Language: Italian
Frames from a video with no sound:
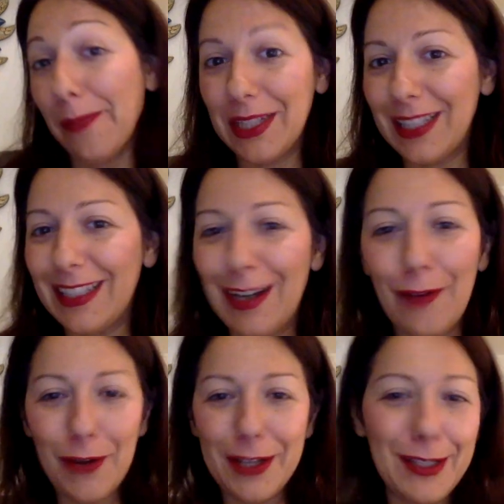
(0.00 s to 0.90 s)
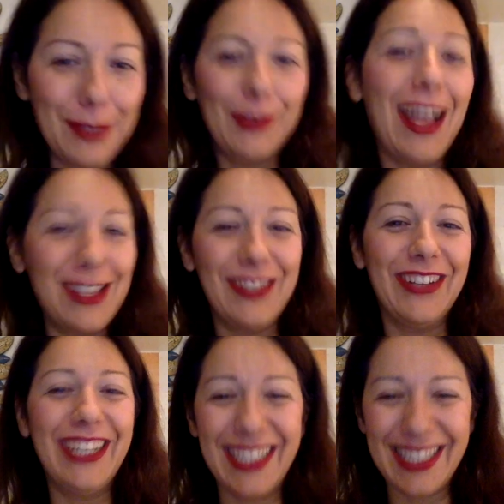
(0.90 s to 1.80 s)
potete tirar fuori il sonaglio
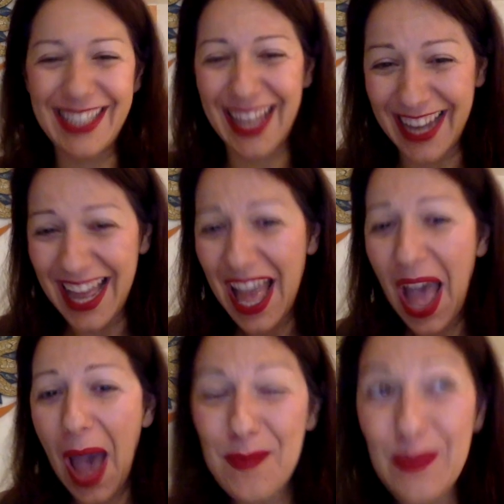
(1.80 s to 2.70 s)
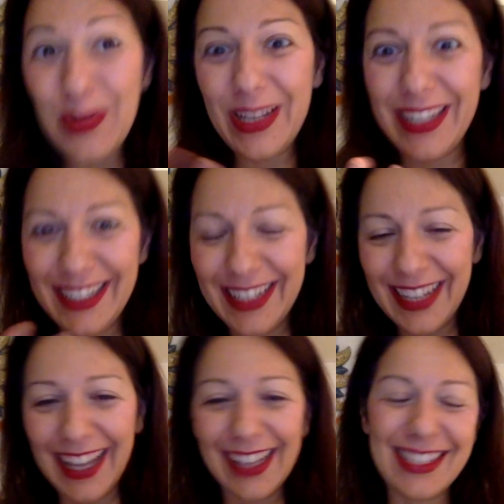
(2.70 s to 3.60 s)
e iniziare a
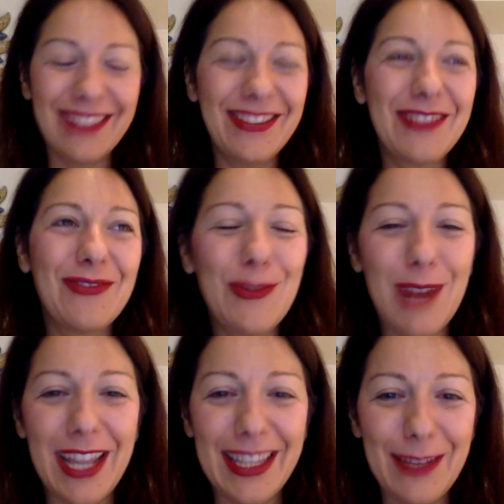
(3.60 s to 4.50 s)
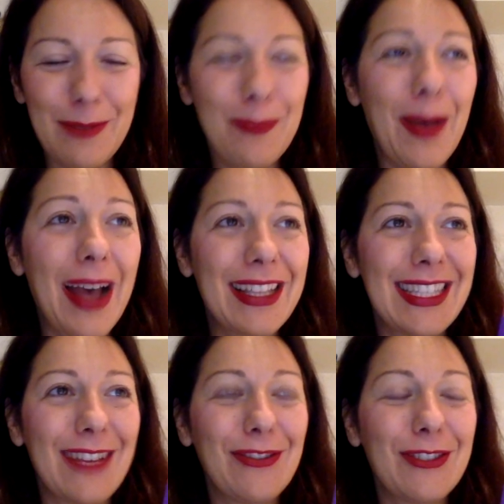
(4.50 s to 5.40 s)
pulirgli casa, vi, vi prende per
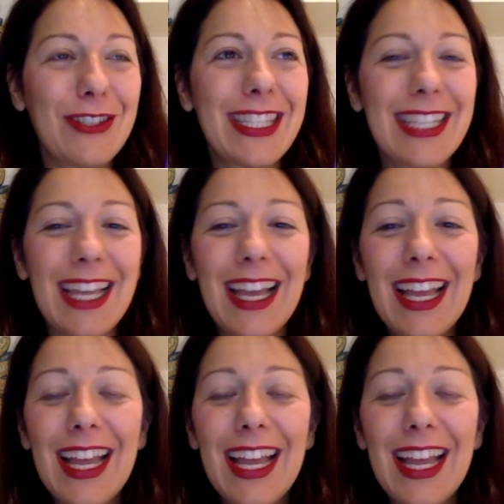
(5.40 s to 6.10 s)
pazza forse,